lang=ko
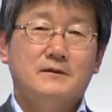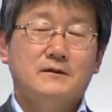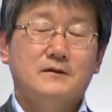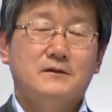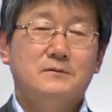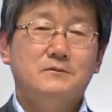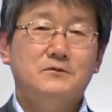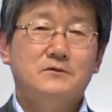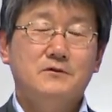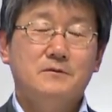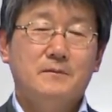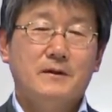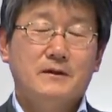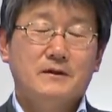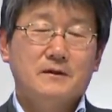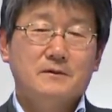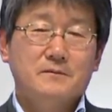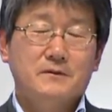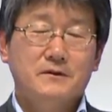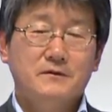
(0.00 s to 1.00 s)
여러분들
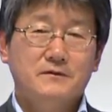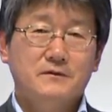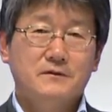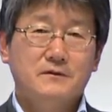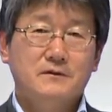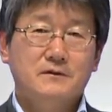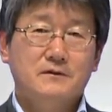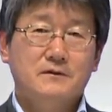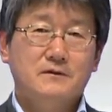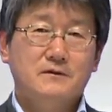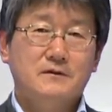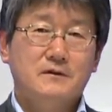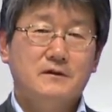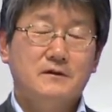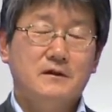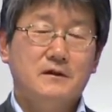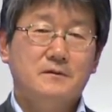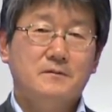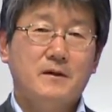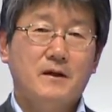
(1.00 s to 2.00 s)
만나 뵈서
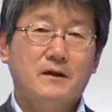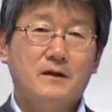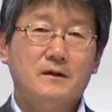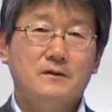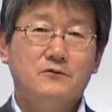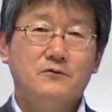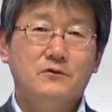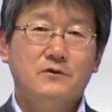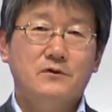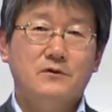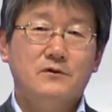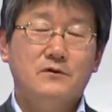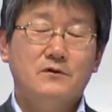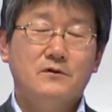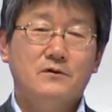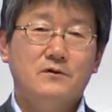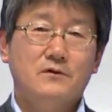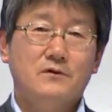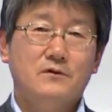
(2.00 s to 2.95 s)
대단히 반갑고요.